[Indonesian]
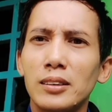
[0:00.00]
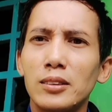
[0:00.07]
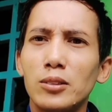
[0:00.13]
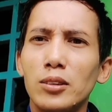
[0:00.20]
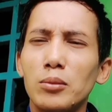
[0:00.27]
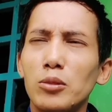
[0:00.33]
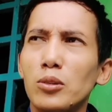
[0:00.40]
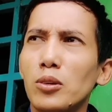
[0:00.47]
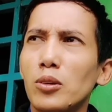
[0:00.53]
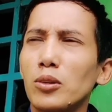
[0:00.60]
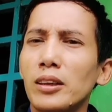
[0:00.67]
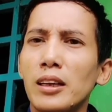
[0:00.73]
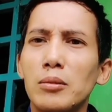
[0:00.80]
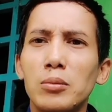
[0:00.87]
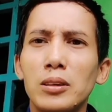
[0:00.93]
juga mau konten
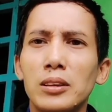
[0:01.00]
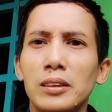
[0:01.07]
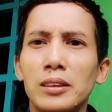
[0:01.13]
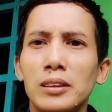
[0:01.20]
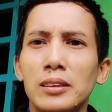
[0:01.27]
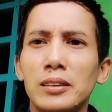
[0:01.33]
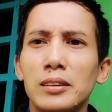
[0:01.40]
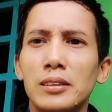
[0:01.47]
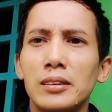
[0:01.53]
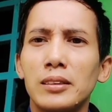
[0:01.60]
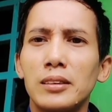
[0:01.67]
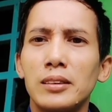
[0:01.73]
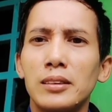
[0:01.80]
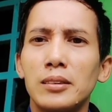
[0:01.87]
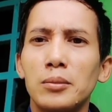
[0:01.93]
apa nih eh,